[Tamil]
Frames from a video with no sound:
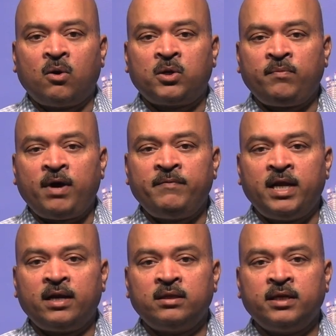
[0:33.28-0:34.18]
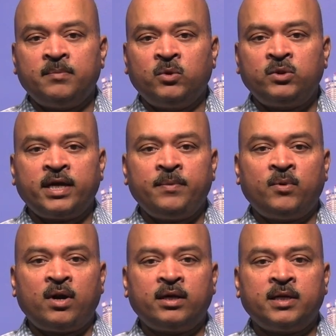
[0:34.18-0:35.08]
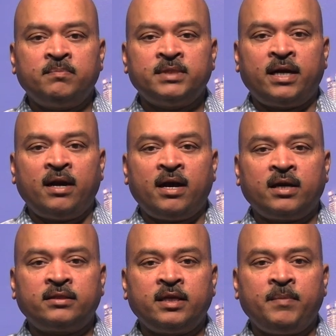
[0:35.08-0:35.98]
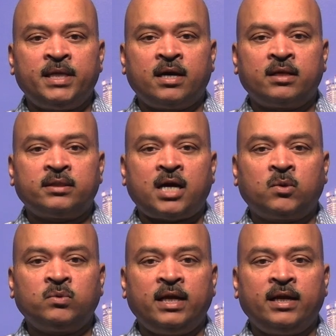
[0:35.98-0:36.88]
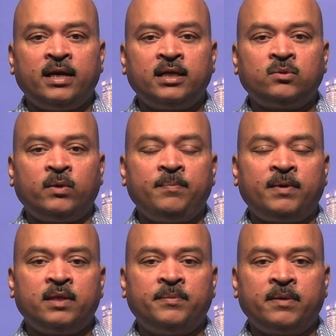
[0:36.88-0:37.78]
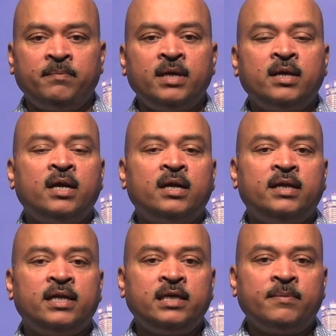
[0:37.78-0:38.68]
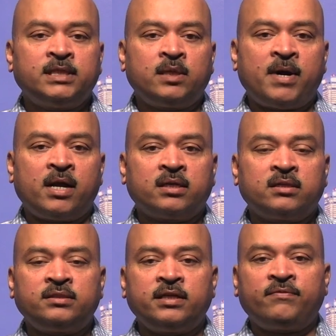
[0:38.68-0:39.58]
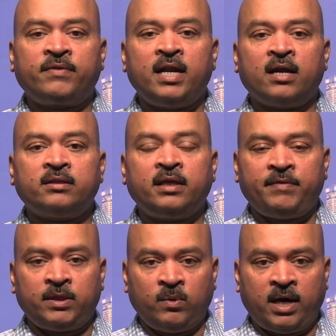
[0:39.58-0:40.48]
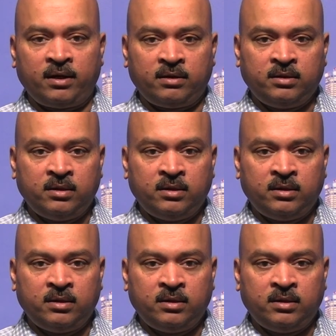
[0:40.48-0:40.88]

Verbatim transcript: ஒட்டோவாவில் நிகழ்ந்த முற்றுகை போராட்டம் ஜனநாயகத்தின் மீதான தாக்குதல் என துணை பிரதமரும் நிதியமைச்சருமான கிறிஸ்டியா ஃப்ரீலாண்ட் தெரிவித்துள்ளார்